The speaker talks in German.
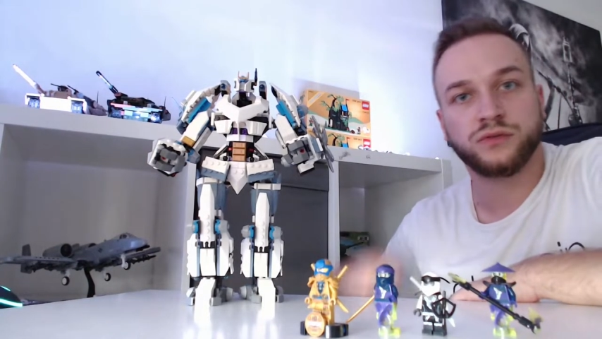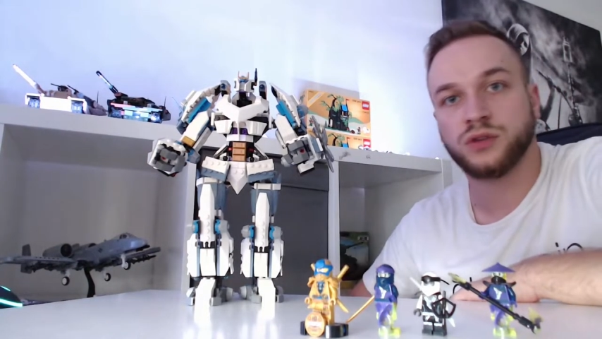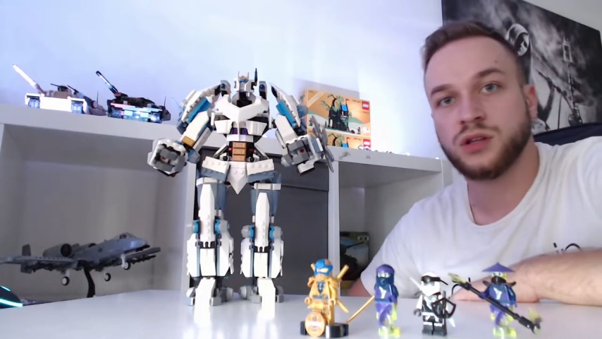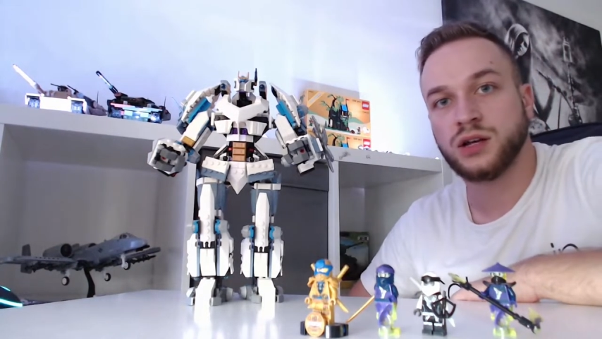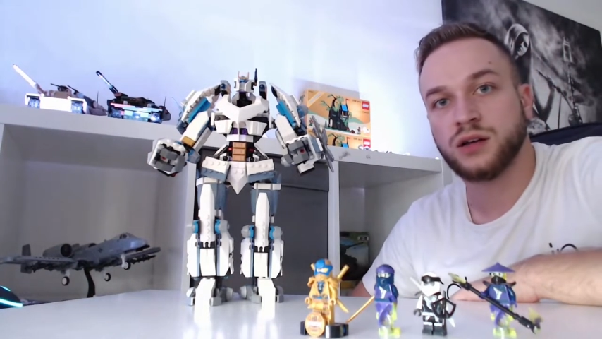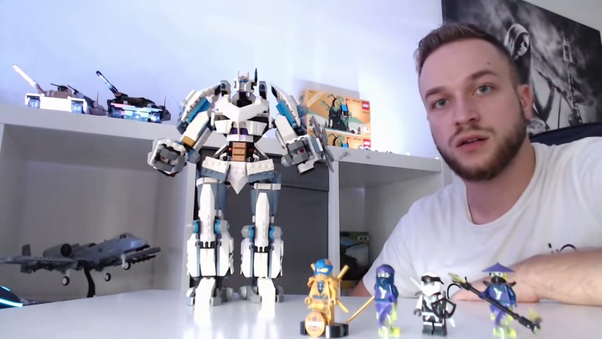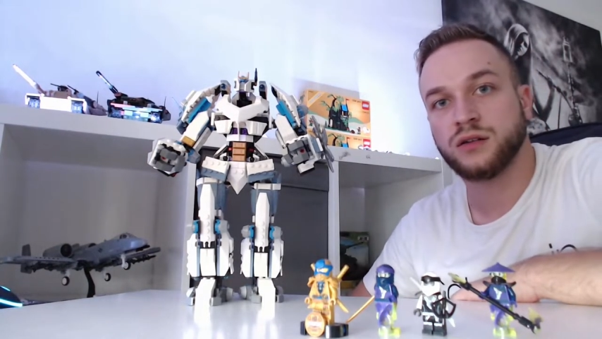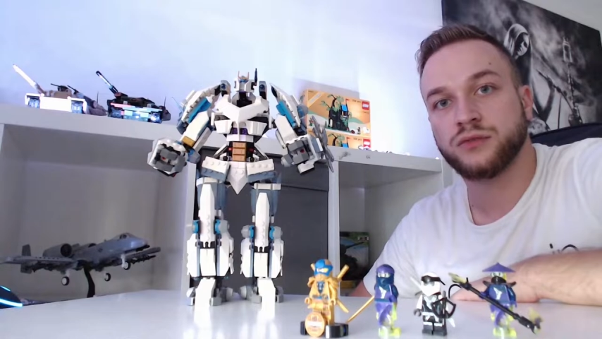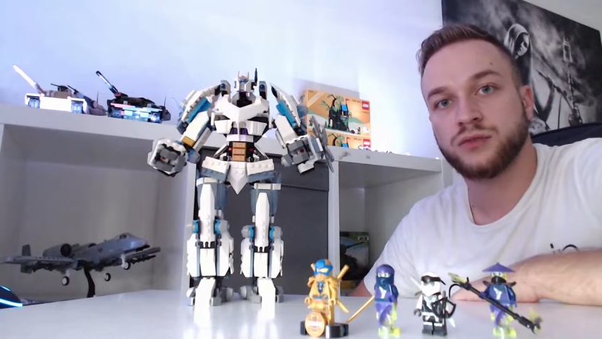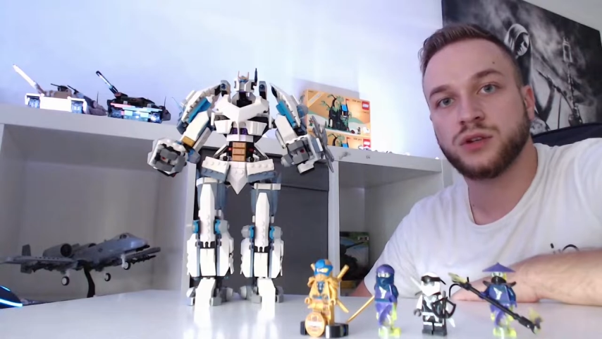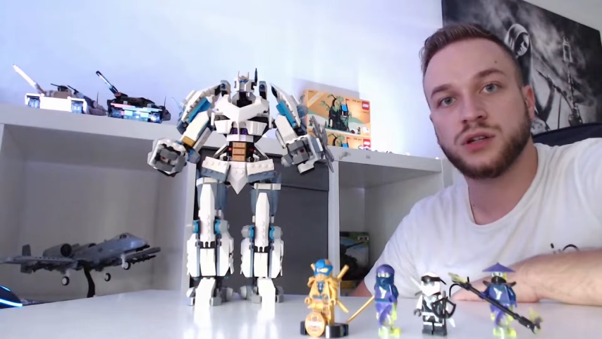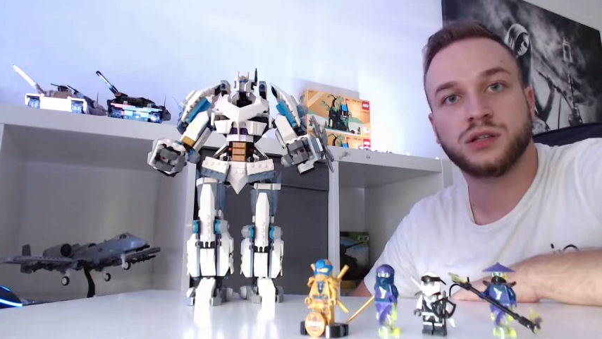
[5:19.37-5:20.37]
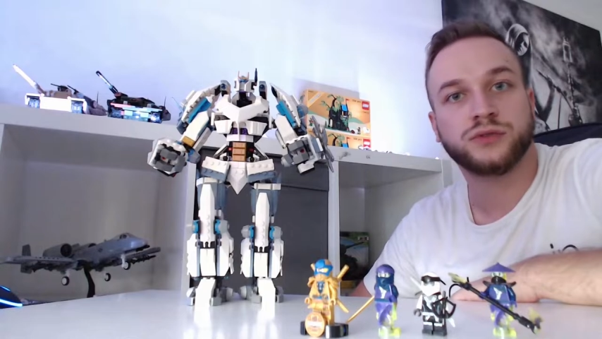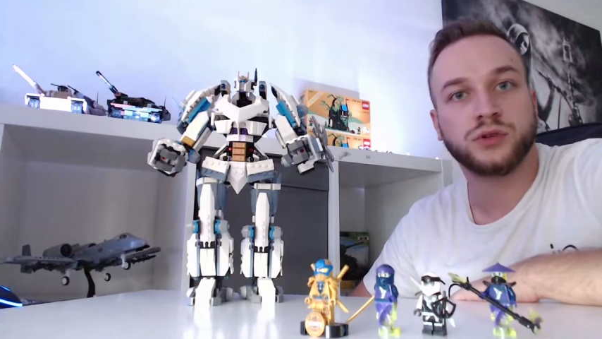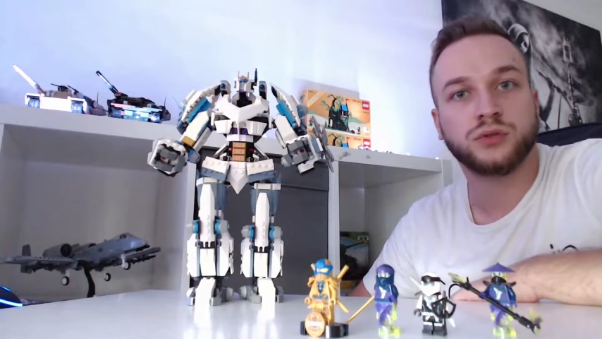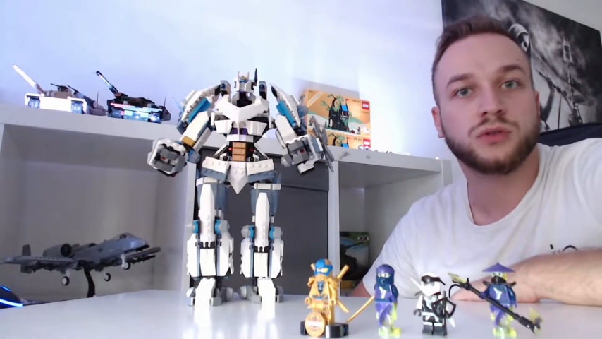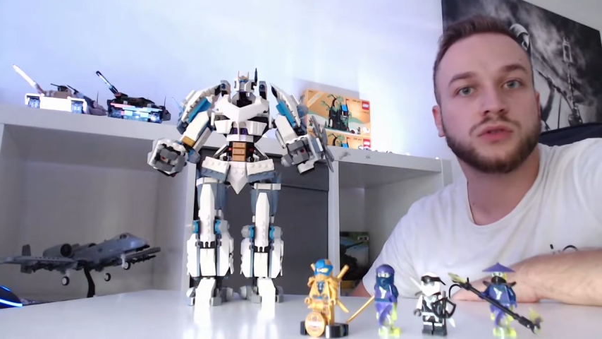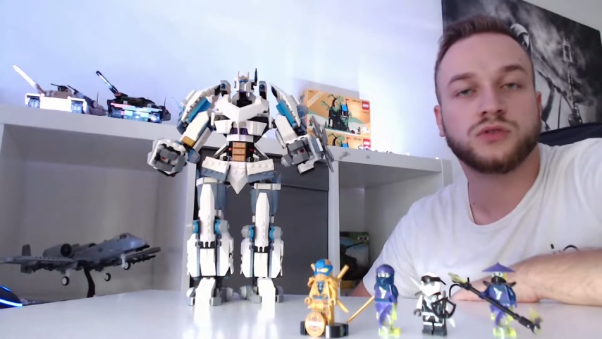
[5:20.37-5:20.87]
für eine, äh, für eine
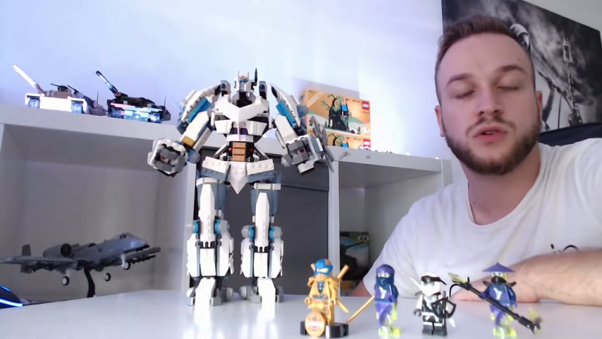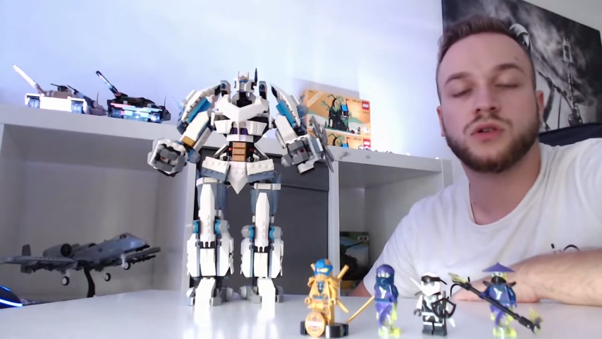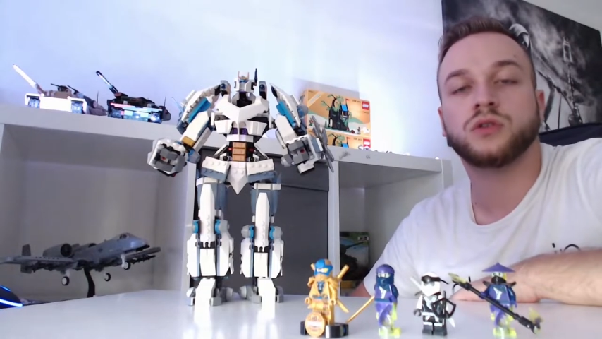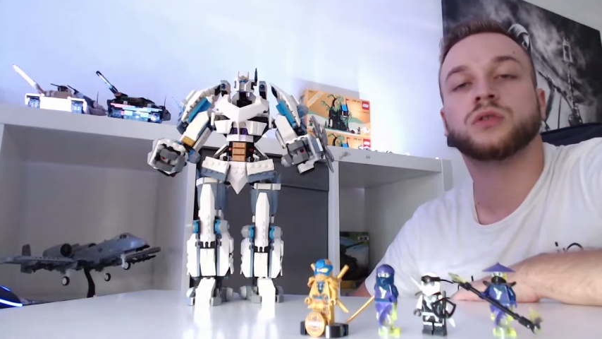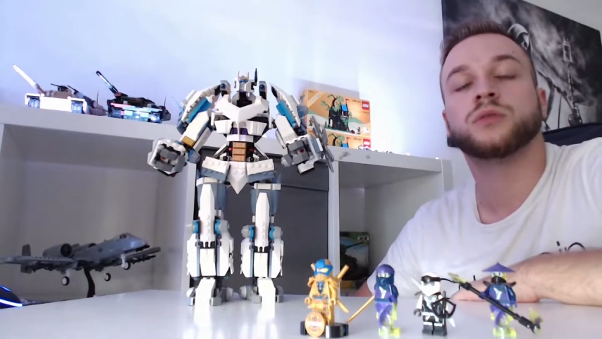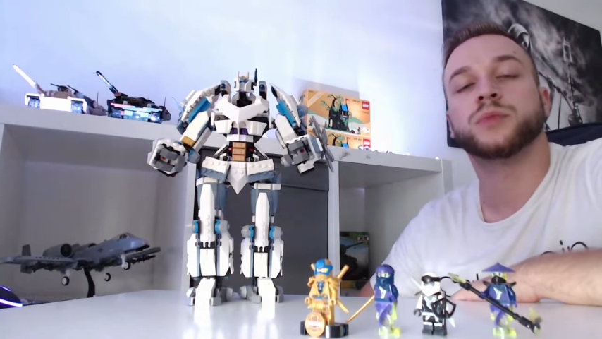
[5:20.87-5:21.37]
Ritterfigur oder so auch